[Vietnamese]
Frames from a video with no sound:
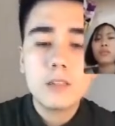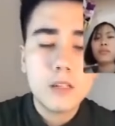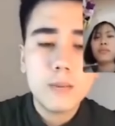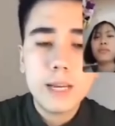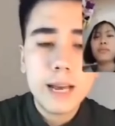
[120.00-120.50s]
thứ
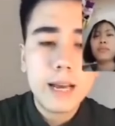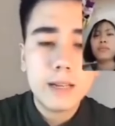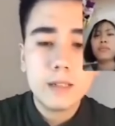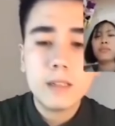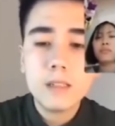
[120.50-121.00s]
sự bình
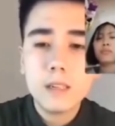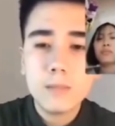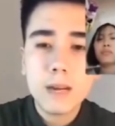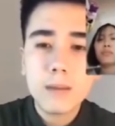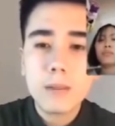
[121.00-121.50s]
an những cái
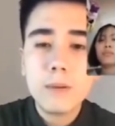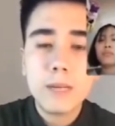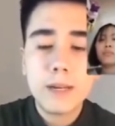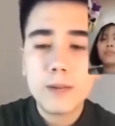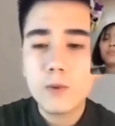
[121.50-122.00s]
sự may mắn
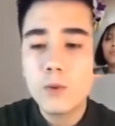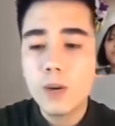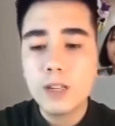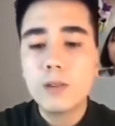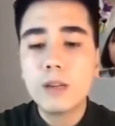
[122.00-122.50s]
mà mình đã chú
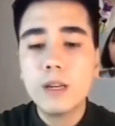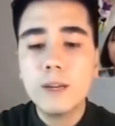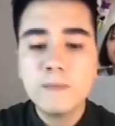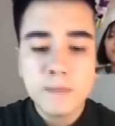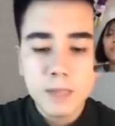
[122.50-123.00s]
nguyện trong
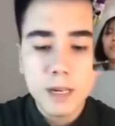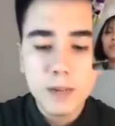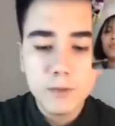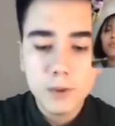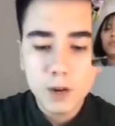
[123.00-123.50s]
kia ờ,
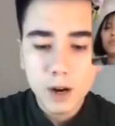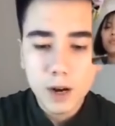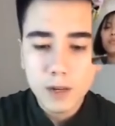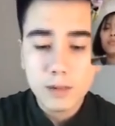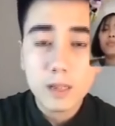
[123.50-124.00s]
linh phù
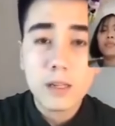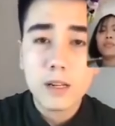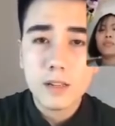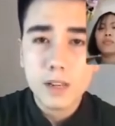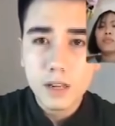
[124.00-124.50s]
đó dần
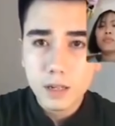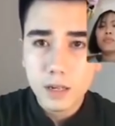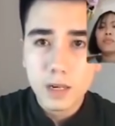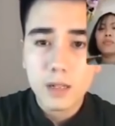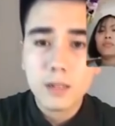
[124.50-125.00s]
dần nó sẽ
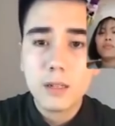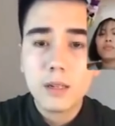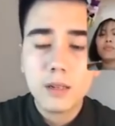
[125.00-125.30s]
được uh, ờ,